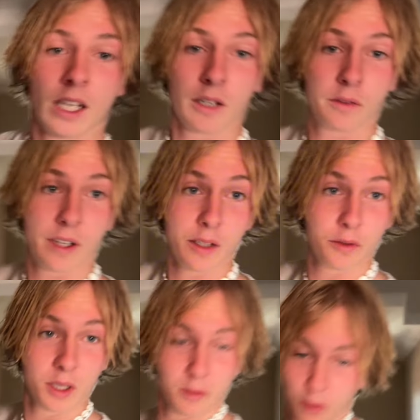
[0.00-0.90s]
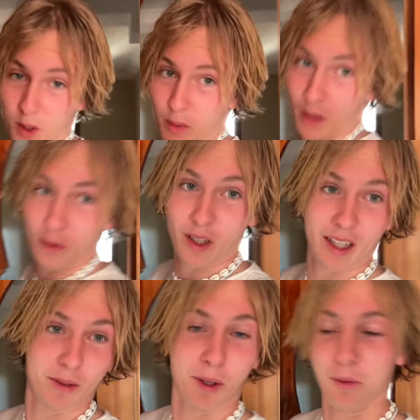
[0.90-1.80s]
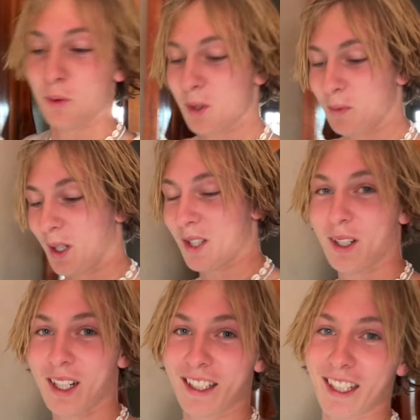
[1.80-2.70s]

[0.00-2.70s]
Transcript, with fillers: Fan von einem Fußballverein. Wow, Fußball ist wirklich